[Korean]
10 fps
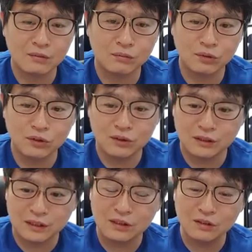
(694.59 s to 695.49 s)
물론 이제
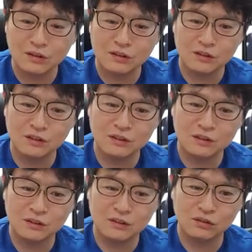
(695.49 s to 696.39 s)
딛는
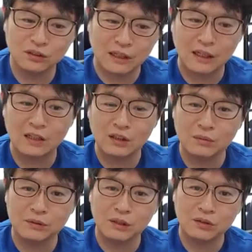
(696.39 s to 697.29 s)
것은 수술 안 하는
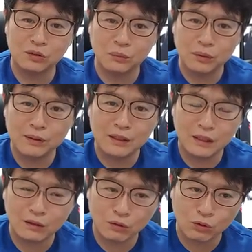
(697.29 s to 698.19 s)
것보다 조금
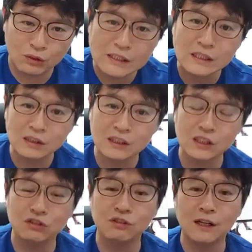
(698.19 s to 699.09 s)
편하고 일찍 디딜
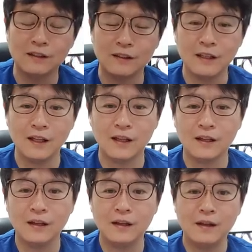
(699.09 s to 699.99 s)
수가 있는데
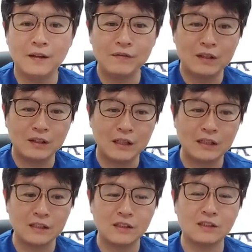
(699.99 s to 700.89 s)

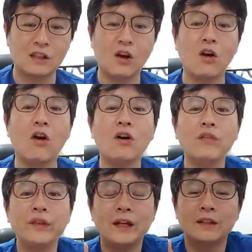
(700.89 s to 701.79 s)
살살 뒤졌을 때
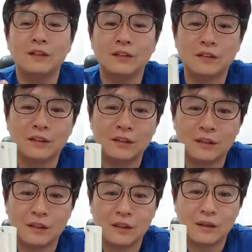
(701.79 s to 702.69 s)
어긋나는 거를
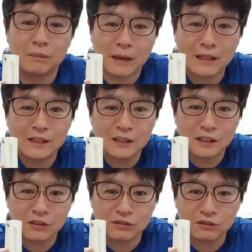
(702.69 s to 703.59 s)
방지를
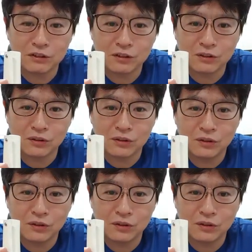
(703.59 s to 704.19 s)
해주는 거죠.